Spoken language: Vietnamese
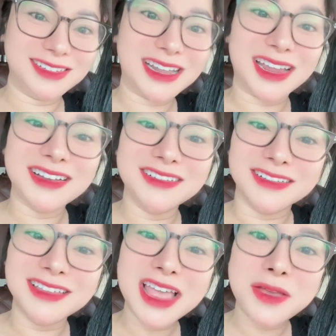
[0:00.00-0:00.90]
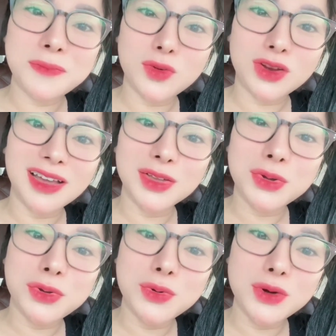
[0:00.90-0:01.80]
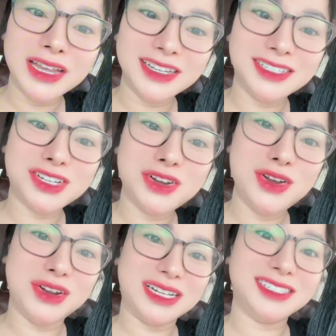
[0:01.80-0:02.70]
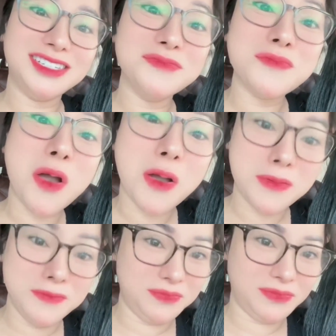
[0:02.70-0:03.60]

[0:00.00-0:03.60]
lại gửi thêm một lời cuối cho luật sư mõm